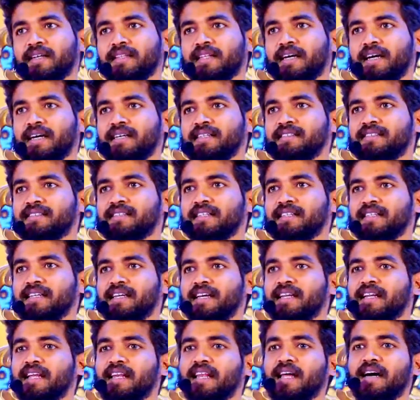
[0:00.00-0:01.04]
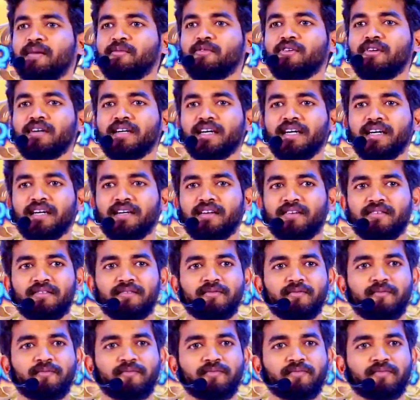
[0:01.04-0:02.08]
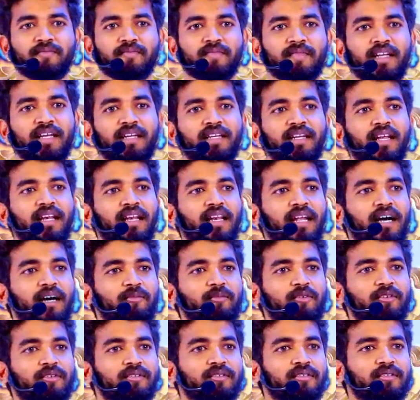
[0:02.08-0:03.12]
பார்த்தா இஷ்டத்துக்கு என்னெல்லாமோ கேட்குறோம் என்னெல்லாமோ